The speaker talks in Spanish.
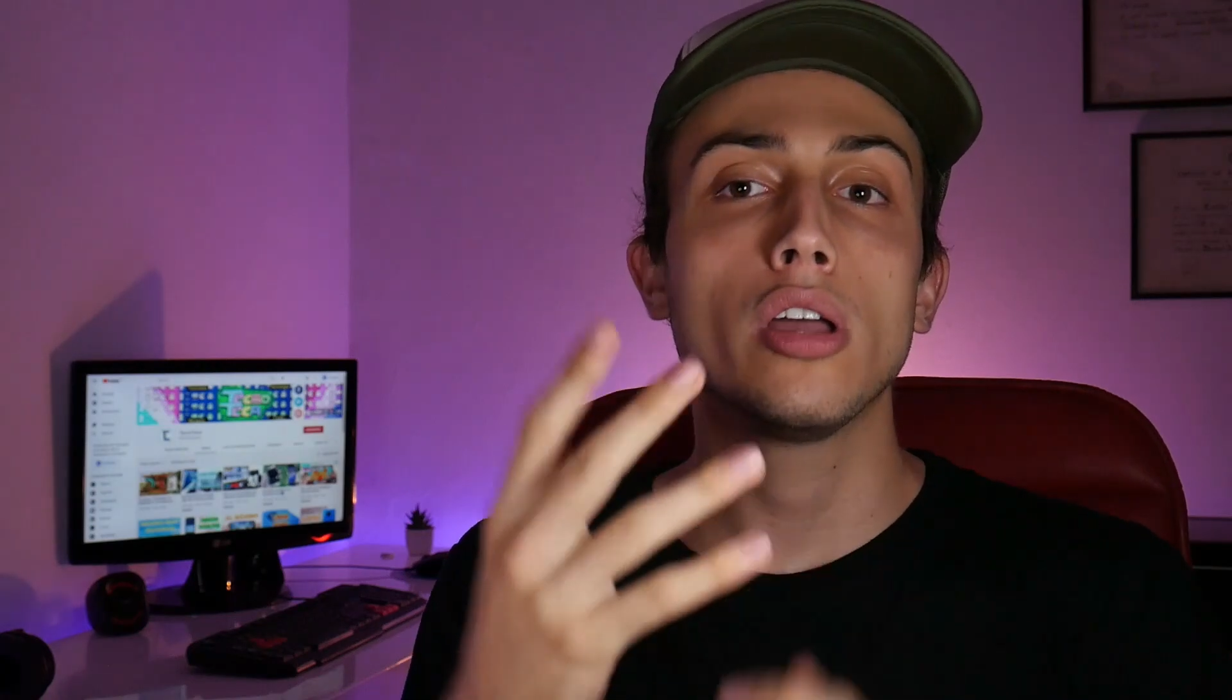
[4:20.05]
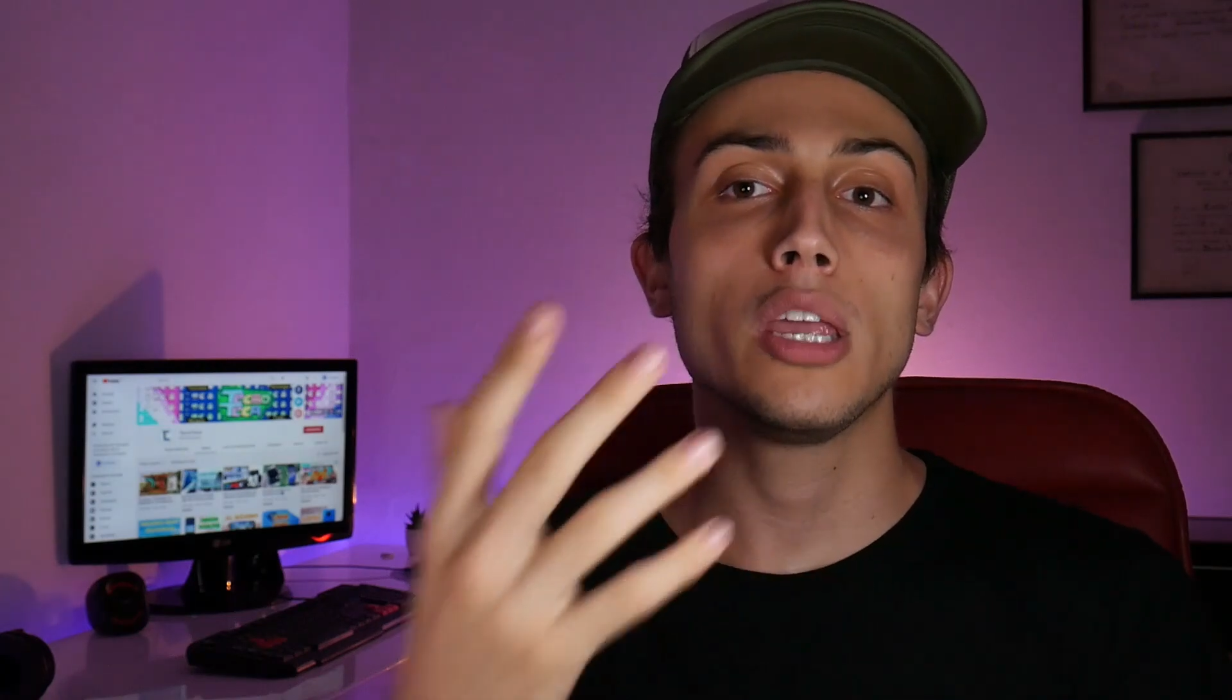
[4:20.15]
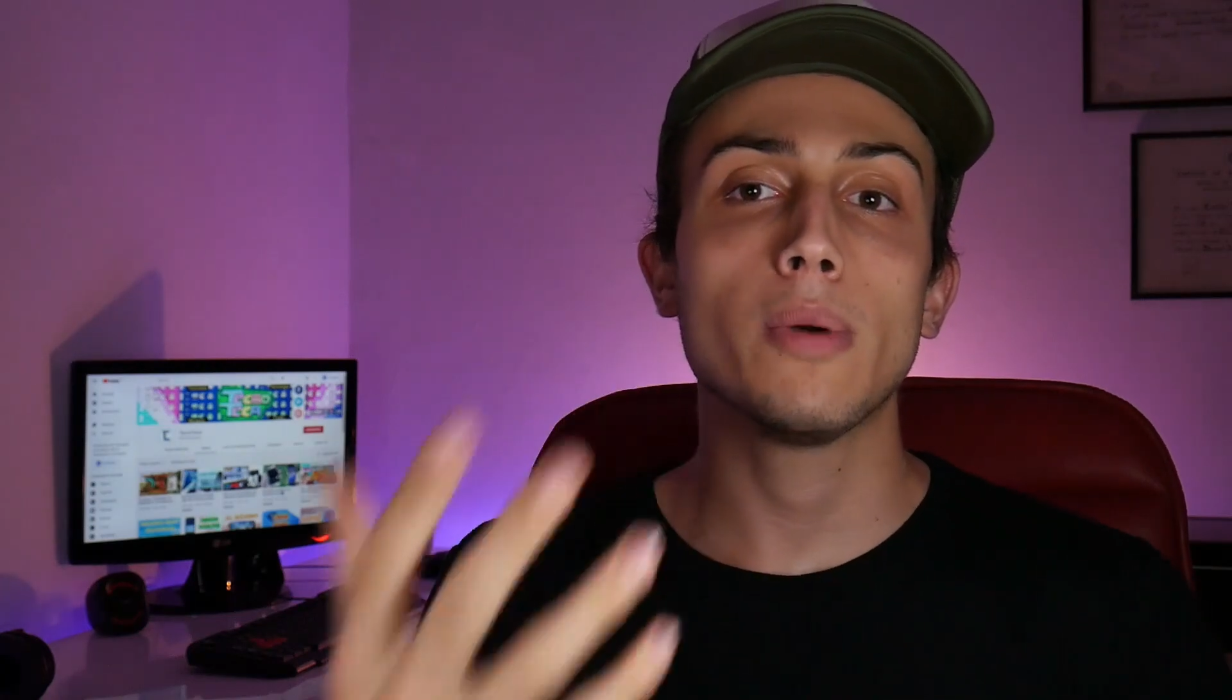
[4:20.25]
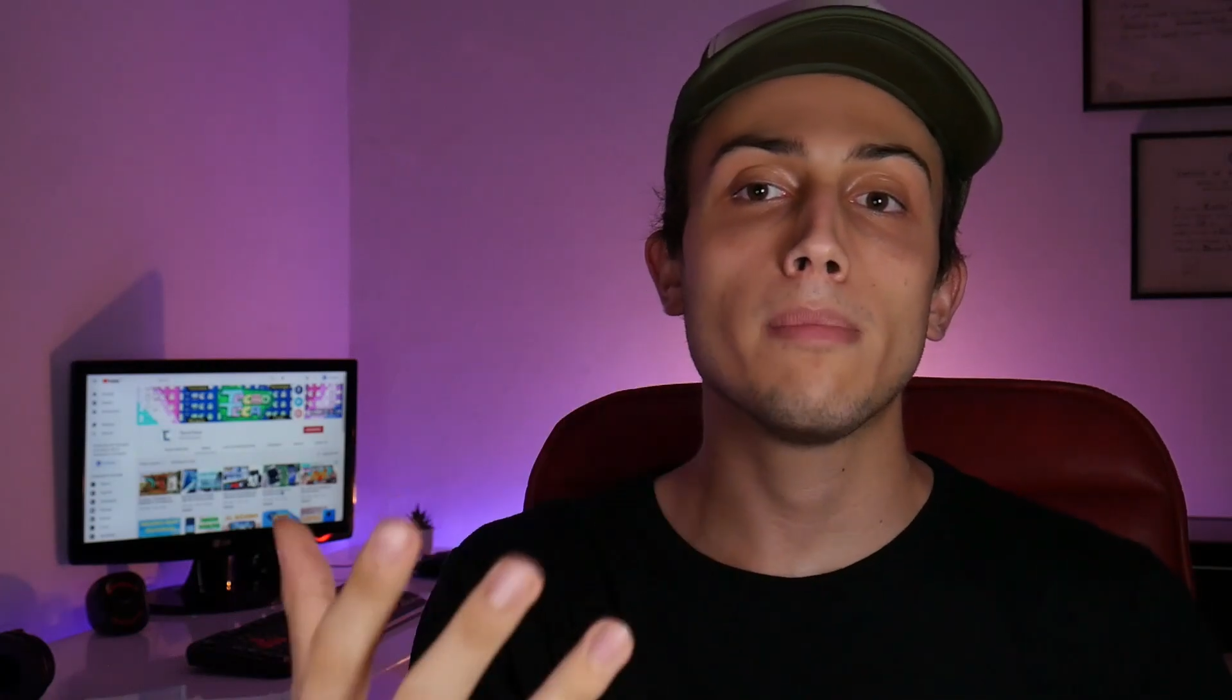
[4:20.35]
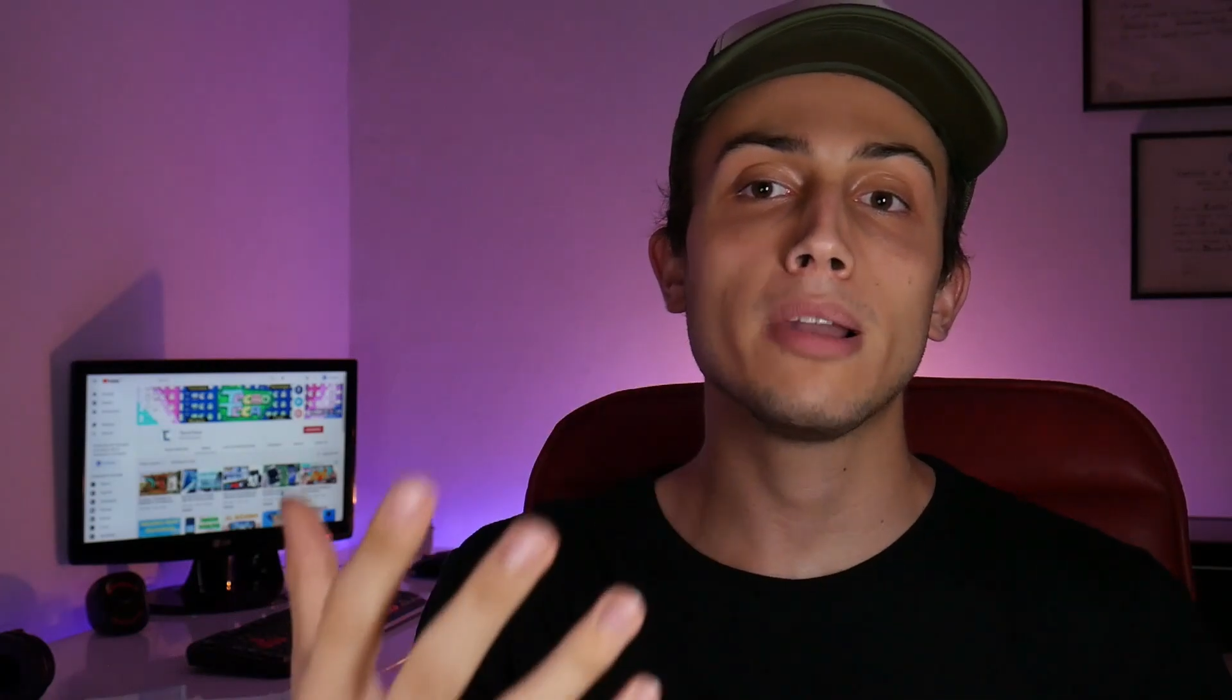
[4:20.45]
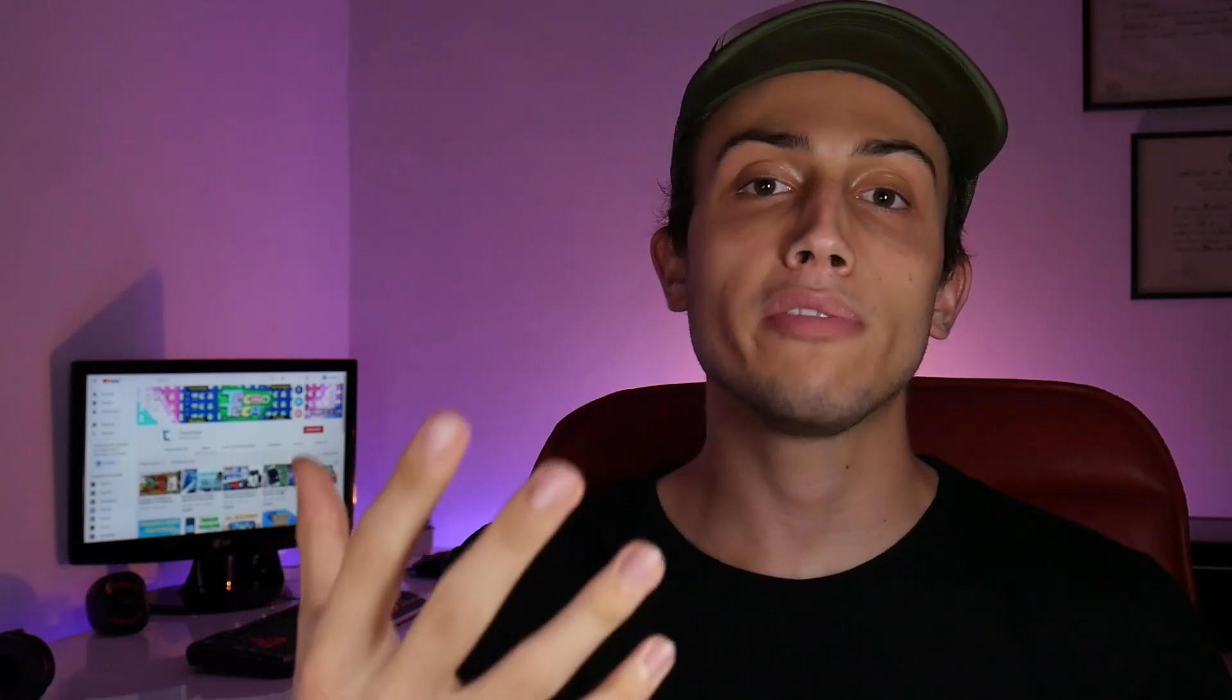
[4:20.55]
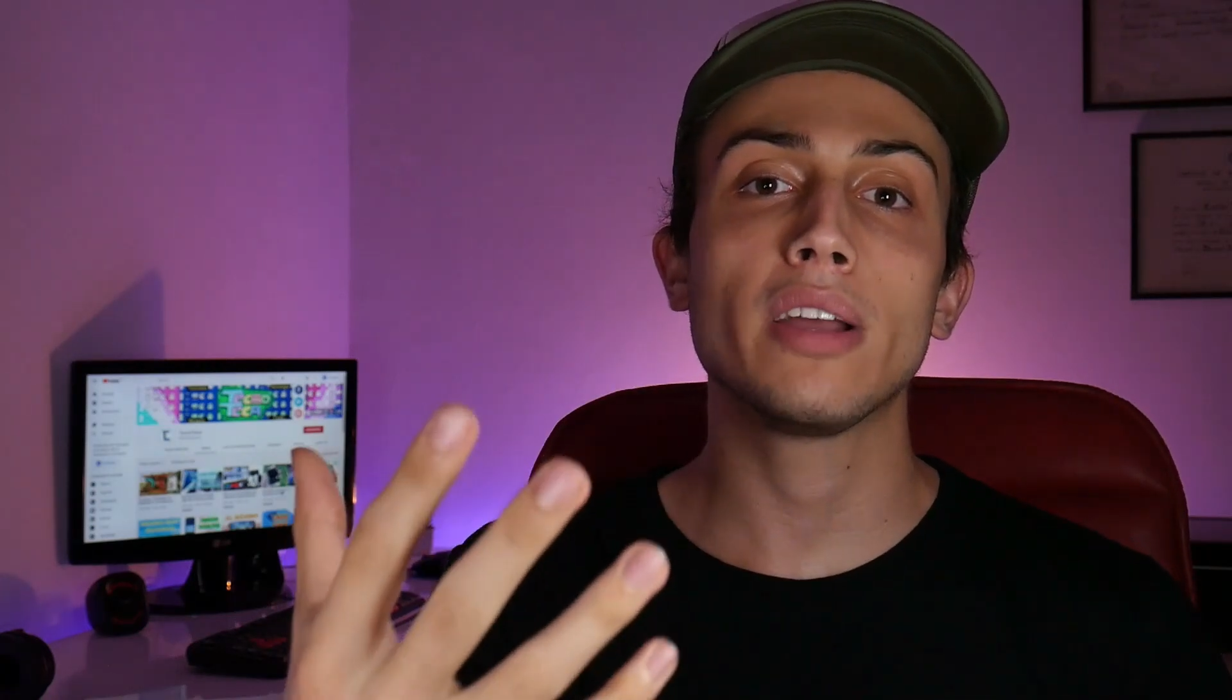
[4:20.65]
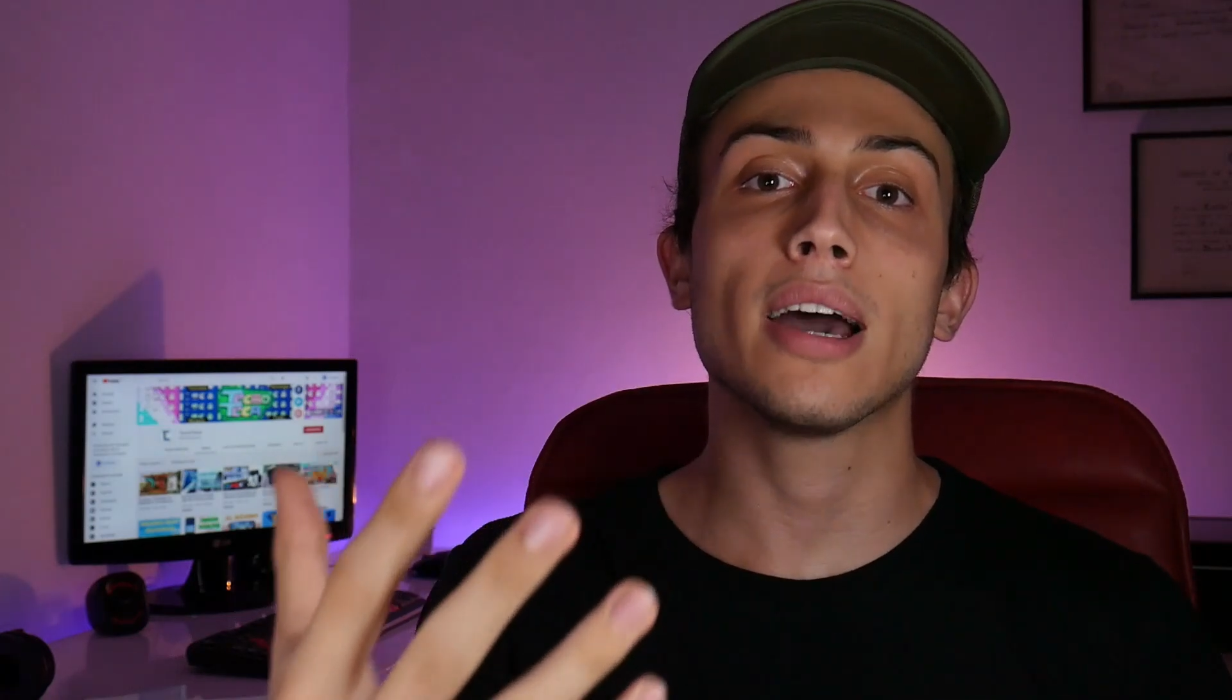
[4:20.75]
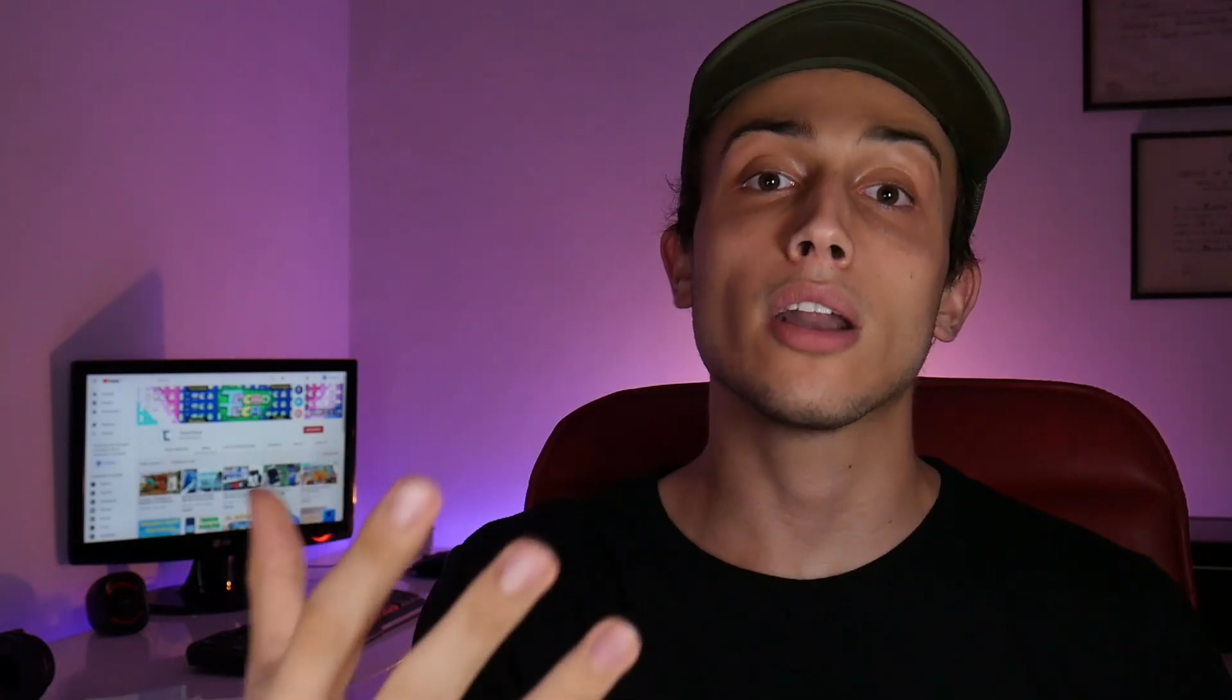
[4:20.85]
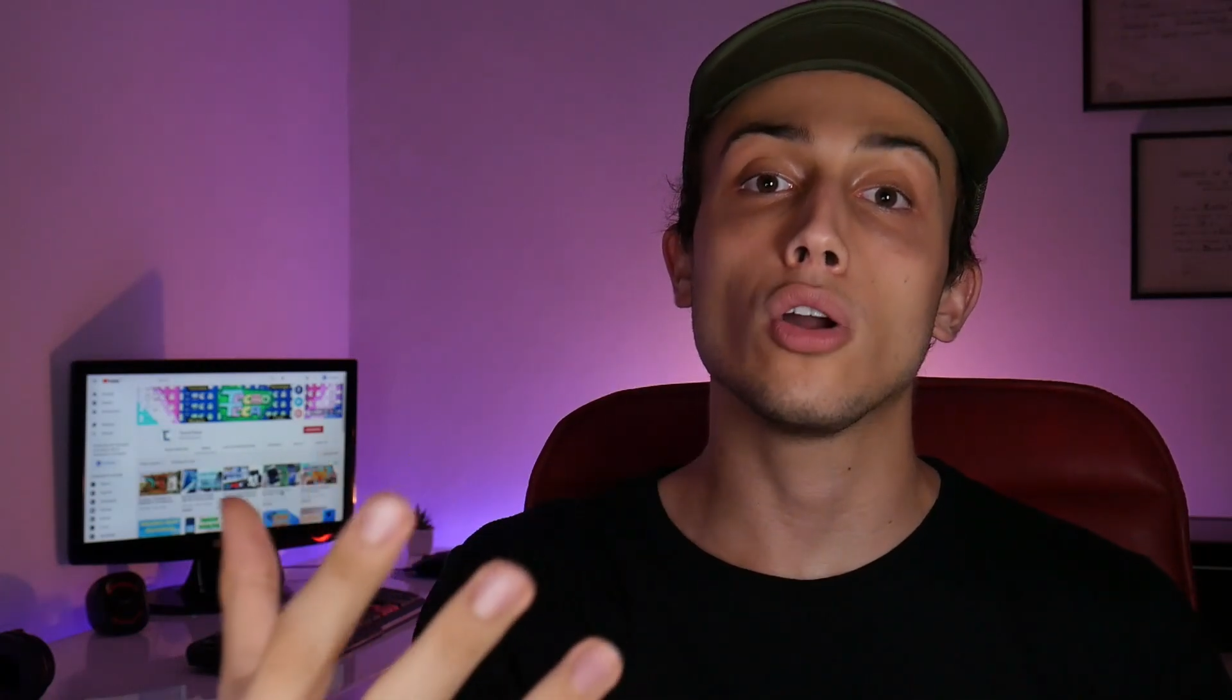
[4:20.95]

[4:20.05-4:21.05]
y va a amplificar